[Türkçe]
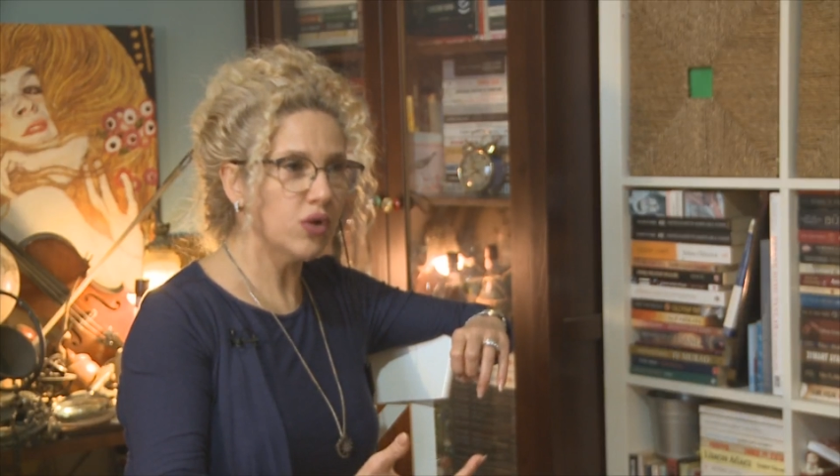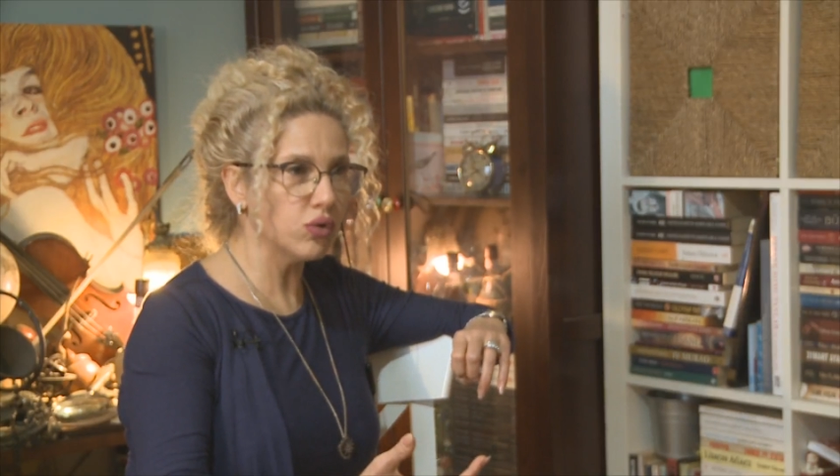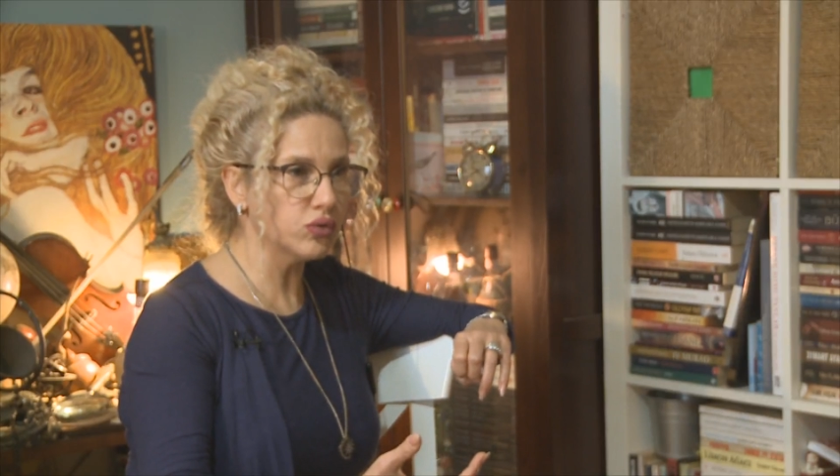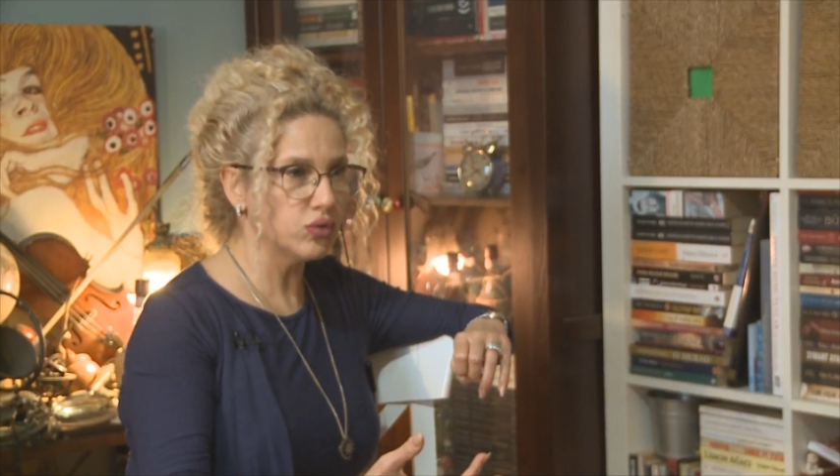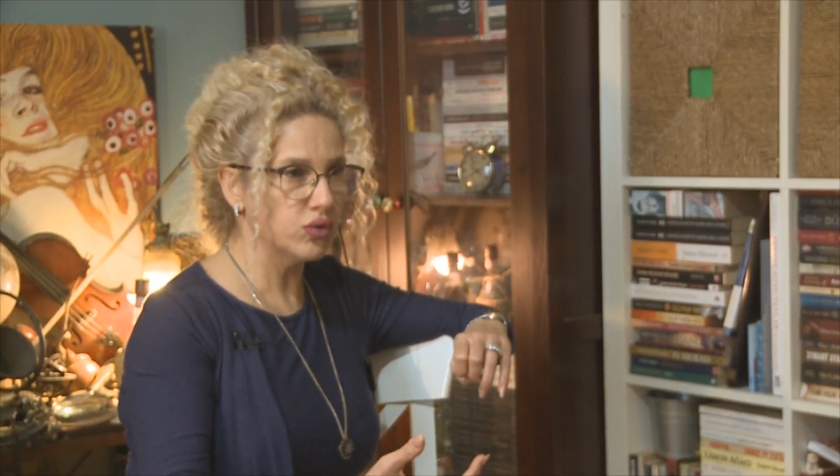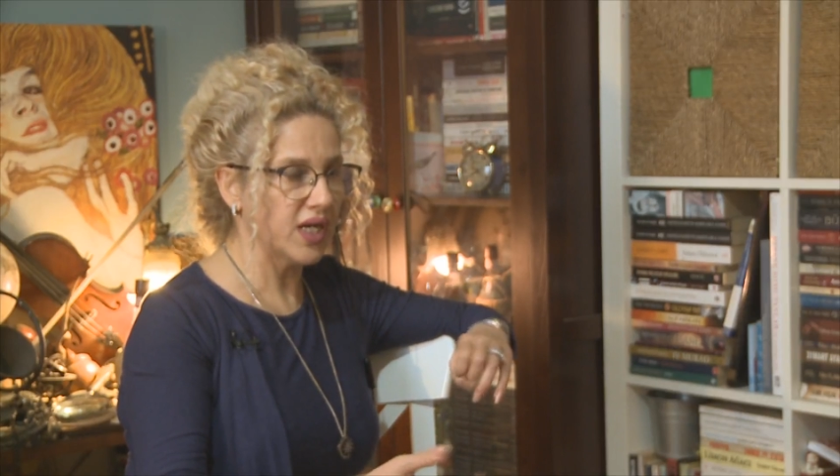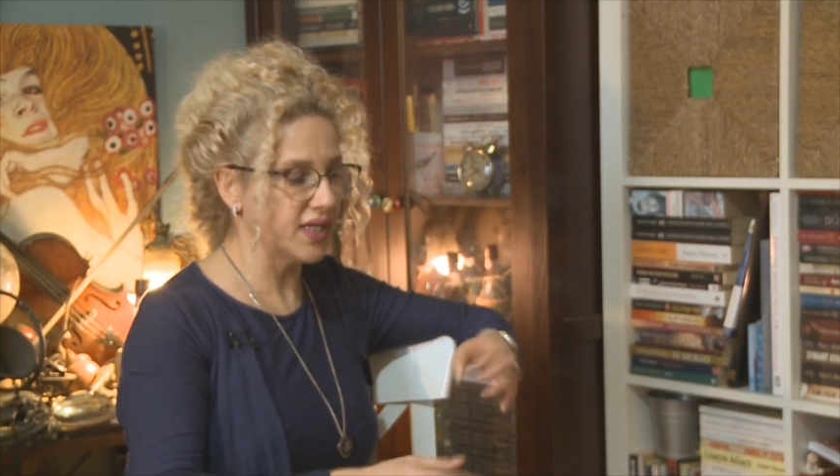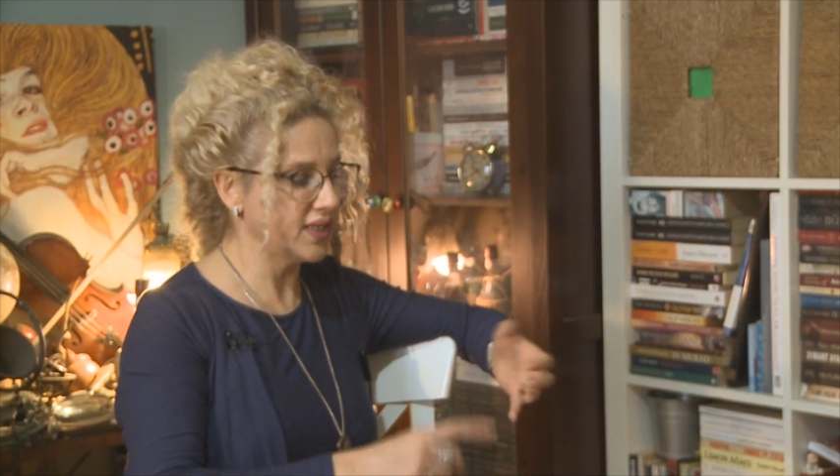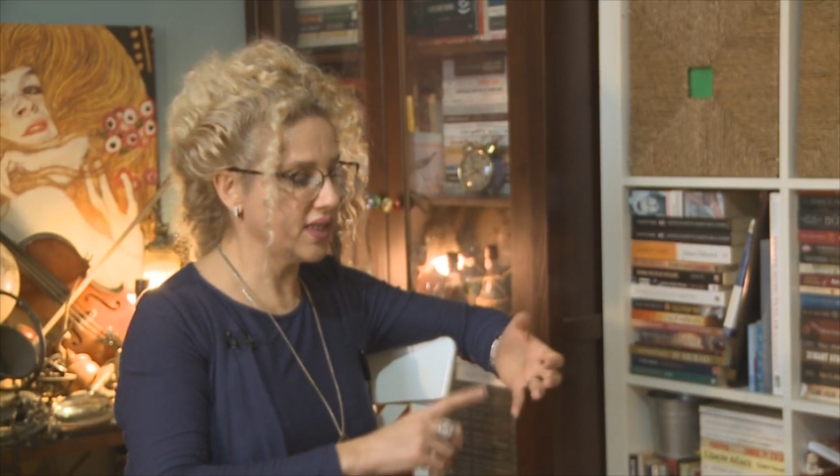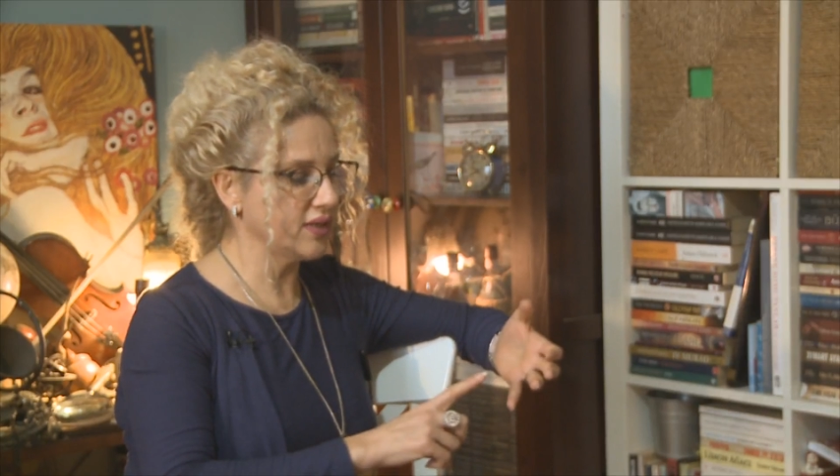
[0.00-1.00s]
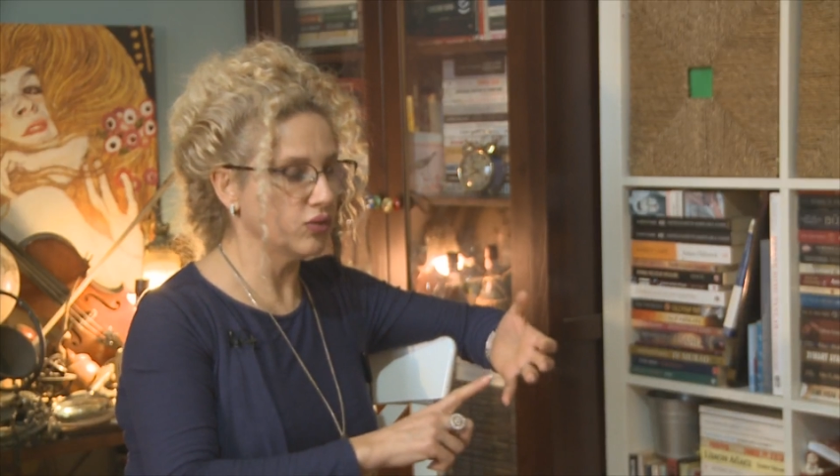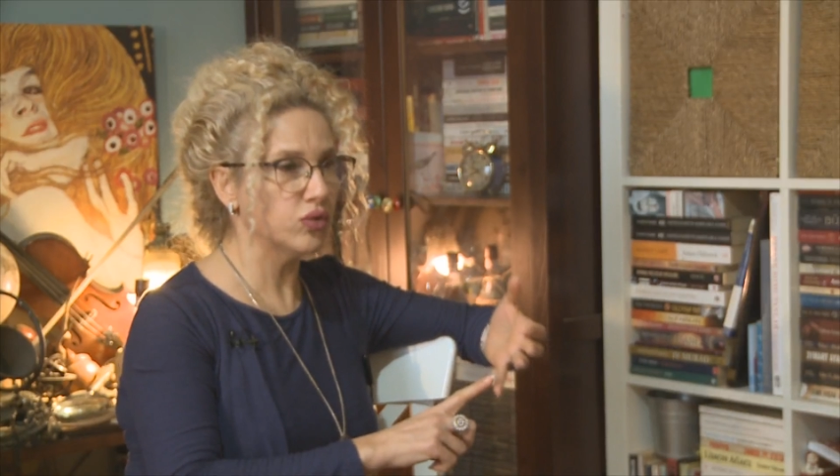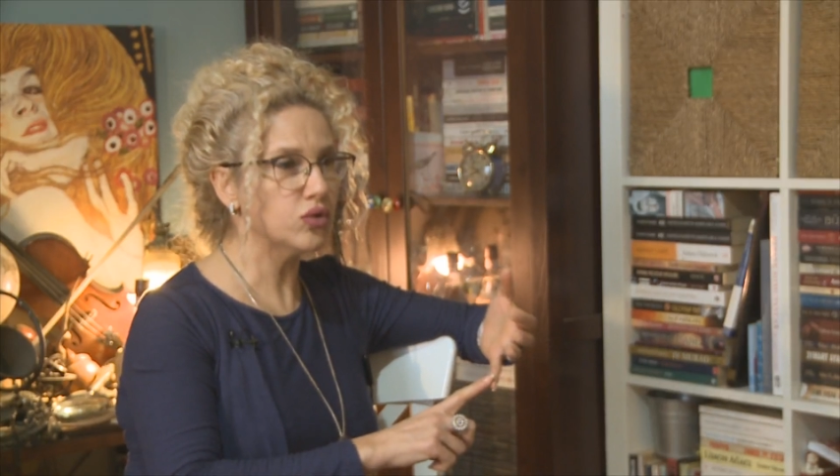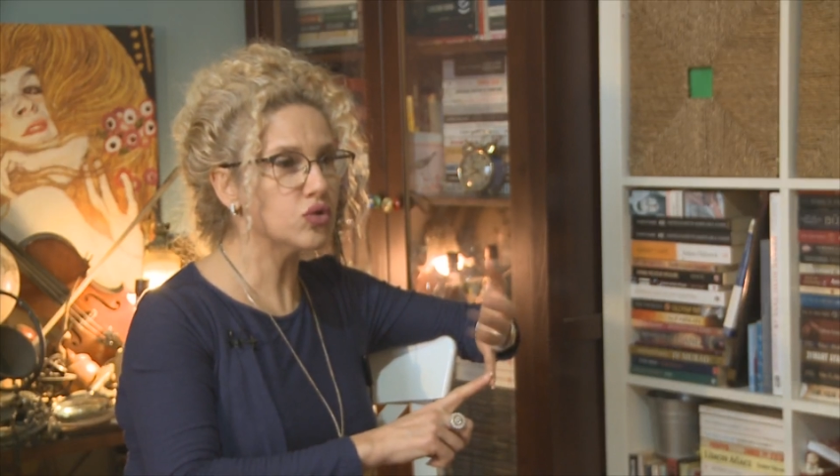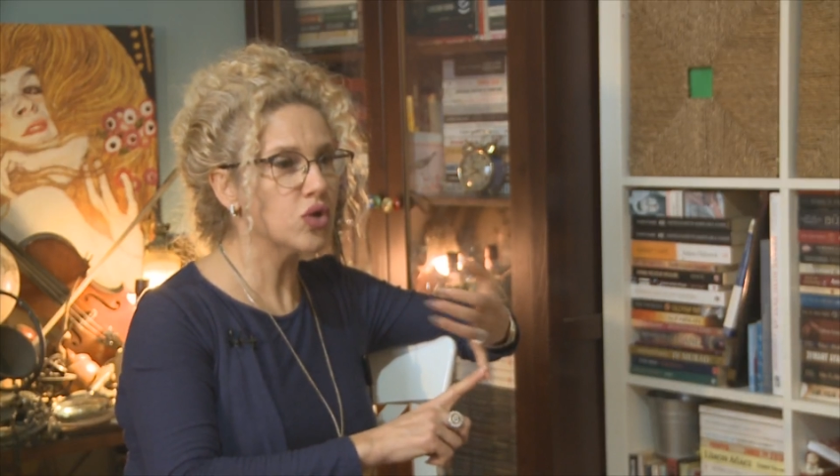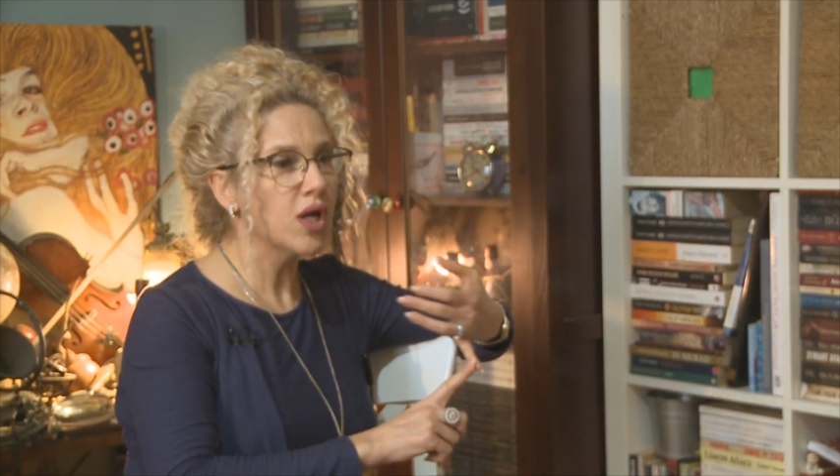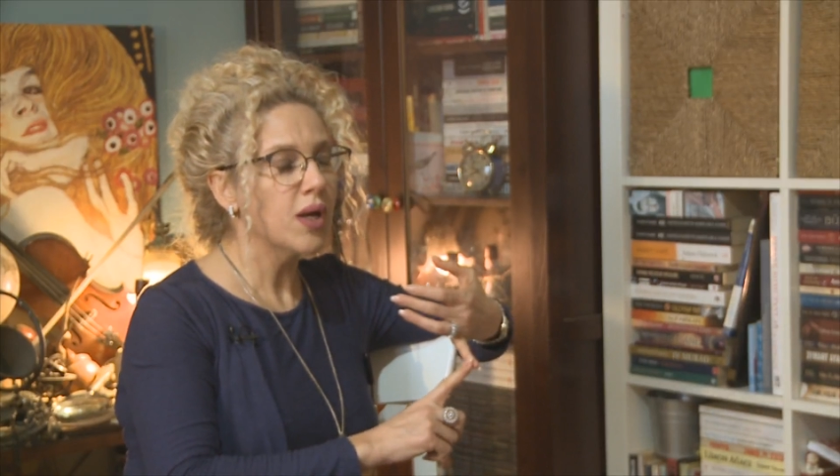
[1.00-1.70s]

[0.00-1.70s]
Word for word: ne olduğunu nereden anlıyoruz?